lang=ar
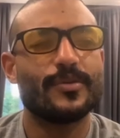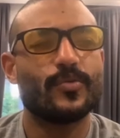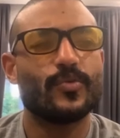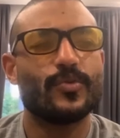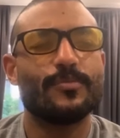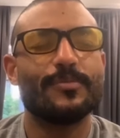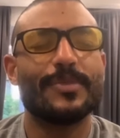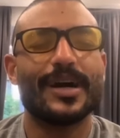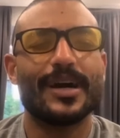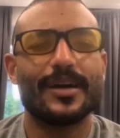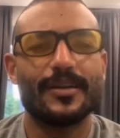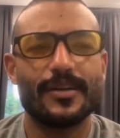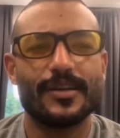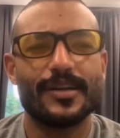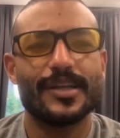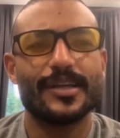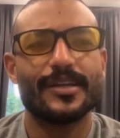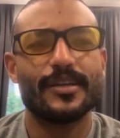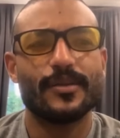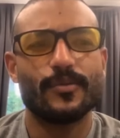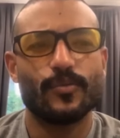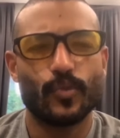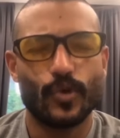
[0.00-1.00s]

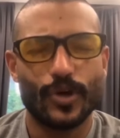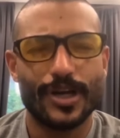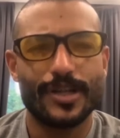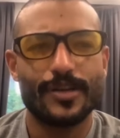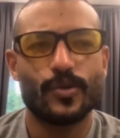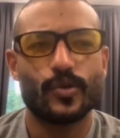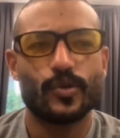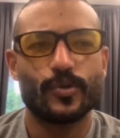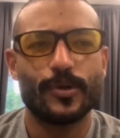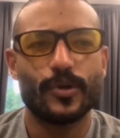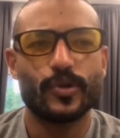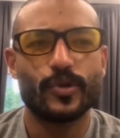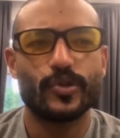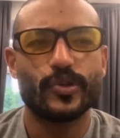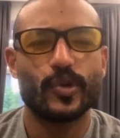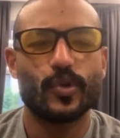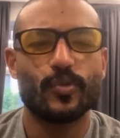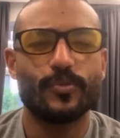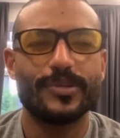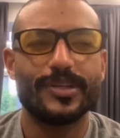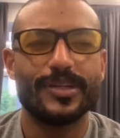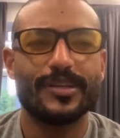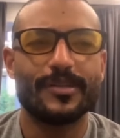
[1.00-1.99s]
والمخللات المخلل كنت باخده
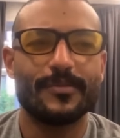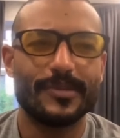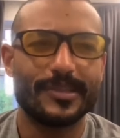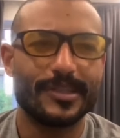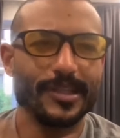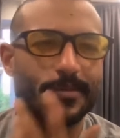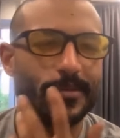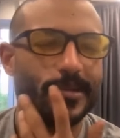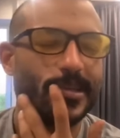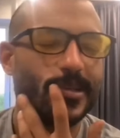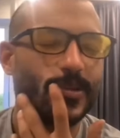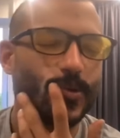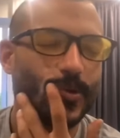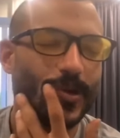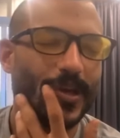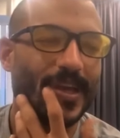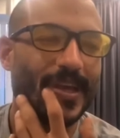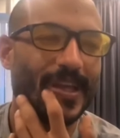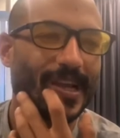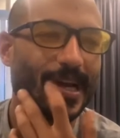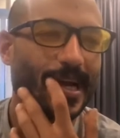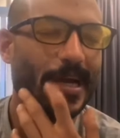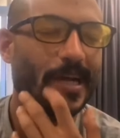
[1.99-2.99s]
يوميا بالتمرين
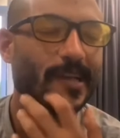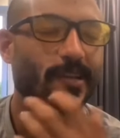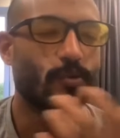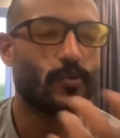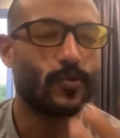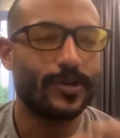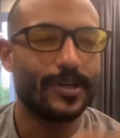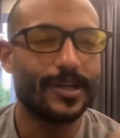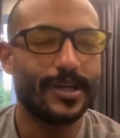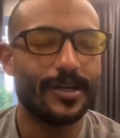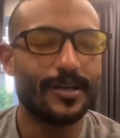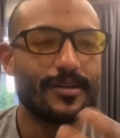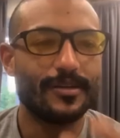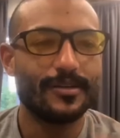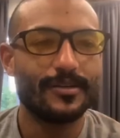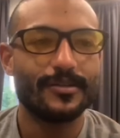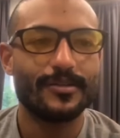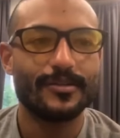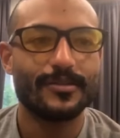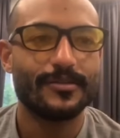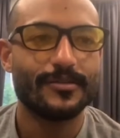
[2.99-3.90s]
اوكي الحاجات دي كلها